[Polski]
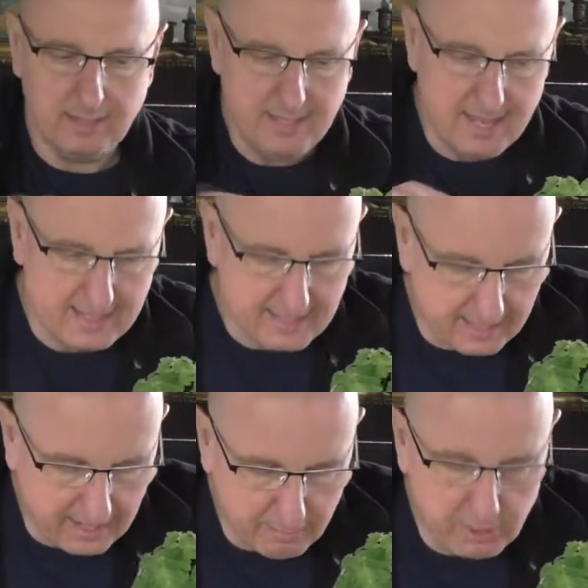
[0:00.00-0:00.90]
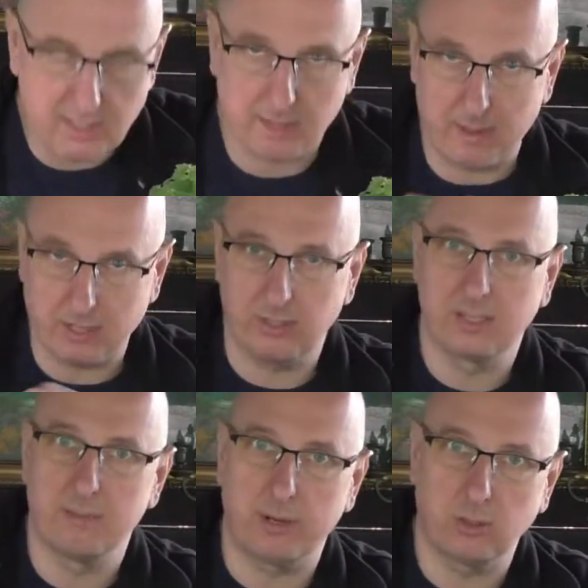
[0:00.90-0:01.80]
nie staramy się za bardzo
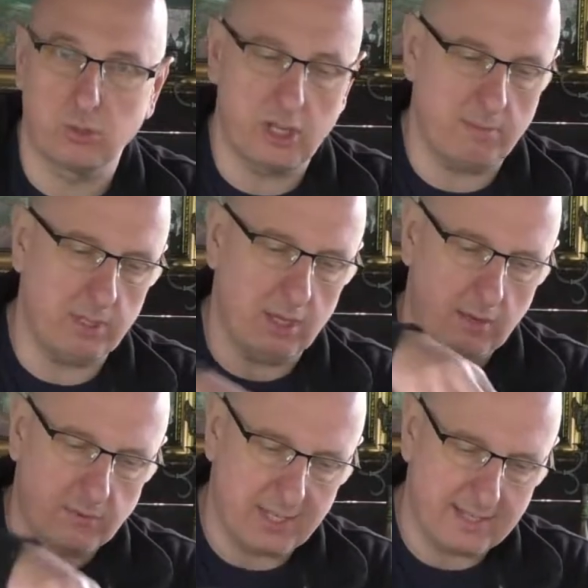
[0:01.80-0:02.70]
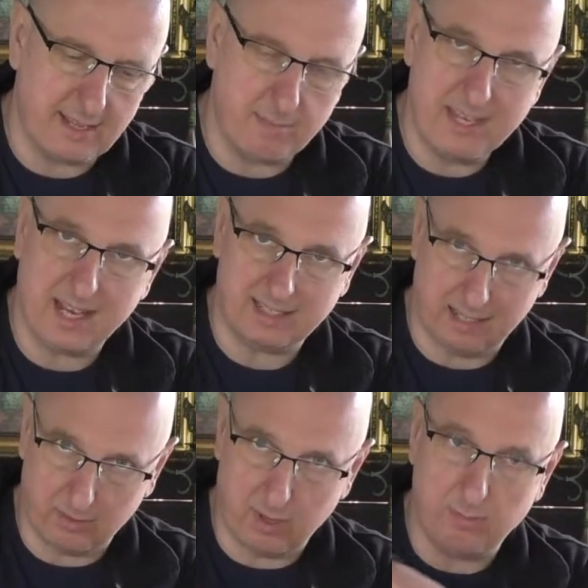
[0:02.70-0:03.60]
nasypać tu ziemi, wsadzamy jak
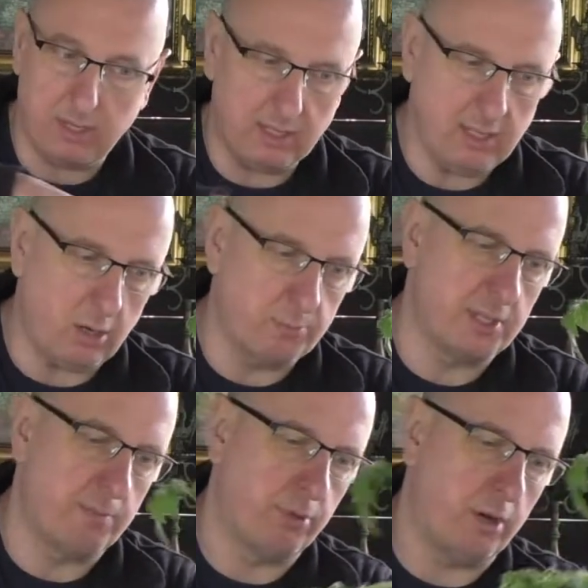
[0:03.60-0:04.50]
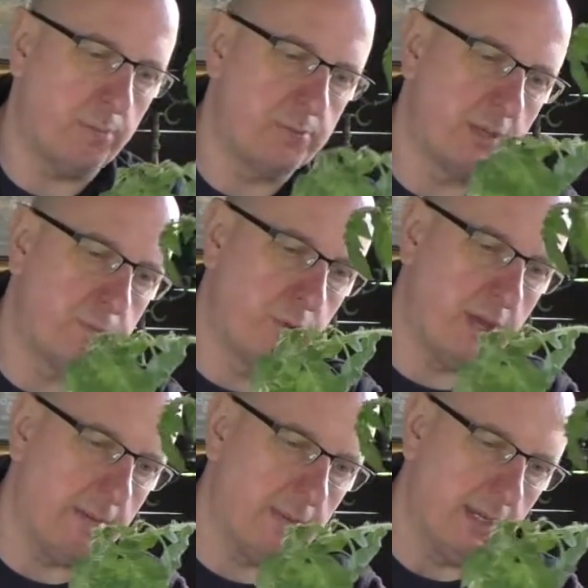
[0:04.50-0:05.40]
najgłębiej i
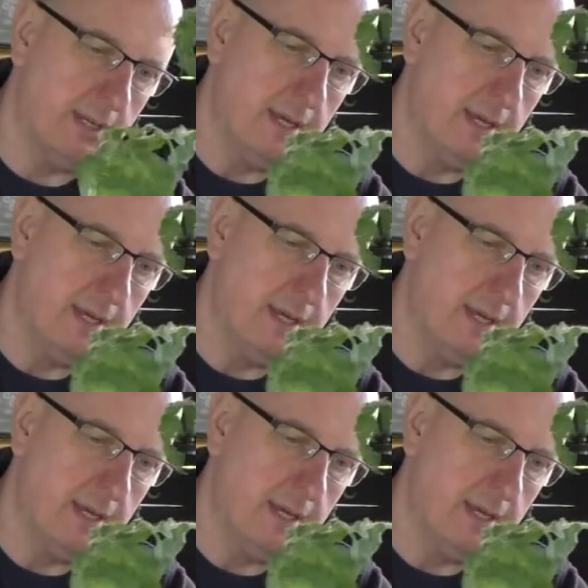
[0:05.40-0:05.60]
obsypujemy.